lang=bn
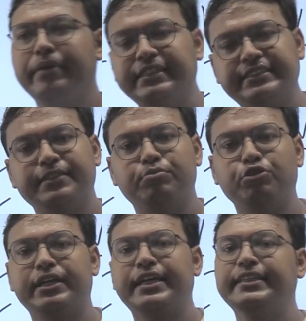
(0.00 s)
মেন্সের
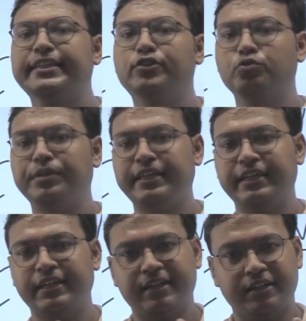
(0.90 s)
পরীক্ষা দিয়ে তুমি
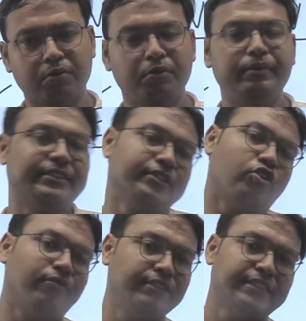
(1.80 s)
ডব্লিউবিসিএস
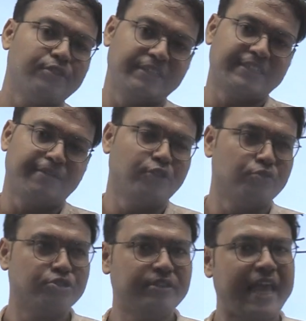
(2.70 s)
অফিসার হয়ে যাবে
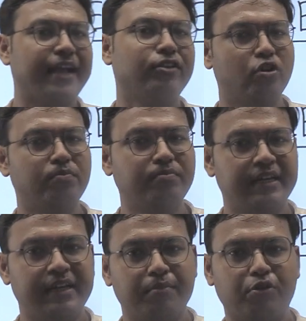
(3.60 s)
তুমি যদি একদম
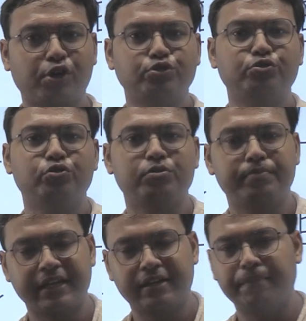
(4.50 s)
পড়াশুনোর
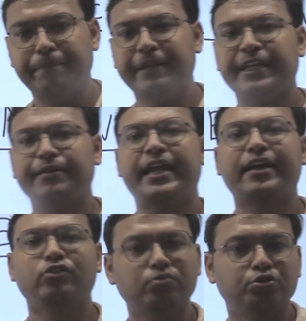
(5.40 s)
মানে কম্পিটিটিভের
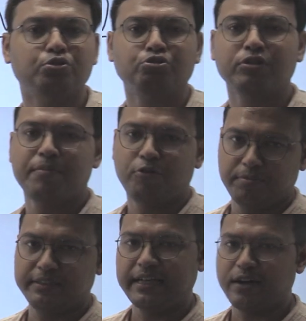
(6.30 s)
একদম সূচনা
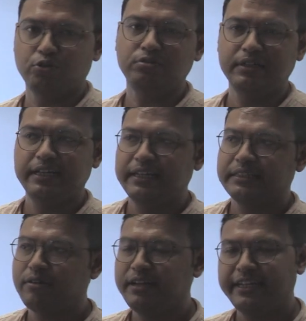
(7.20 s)
পর্বে থাকো
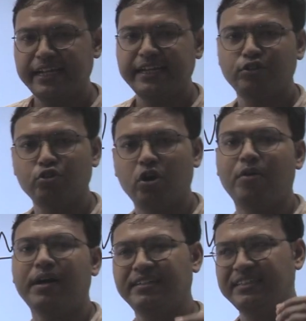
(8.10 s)
তাহলে এটা একটু
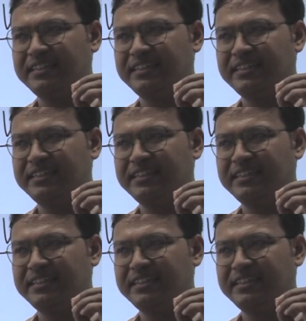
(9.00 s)
হওয়া